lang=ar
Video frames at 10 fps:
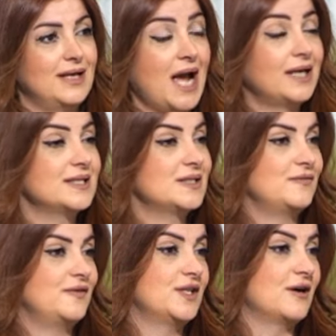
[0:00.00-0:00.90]

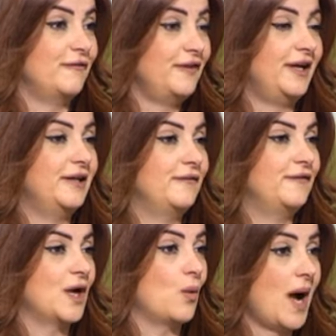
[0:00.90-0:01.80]
العكس فيها فعل
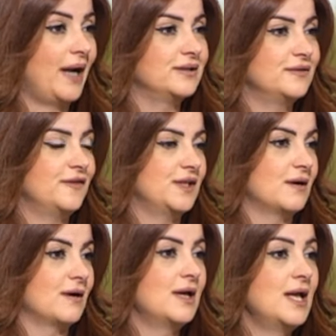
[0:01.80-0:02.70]
فيها وعد
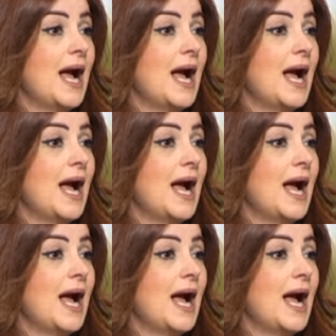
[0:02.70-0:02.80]
فيها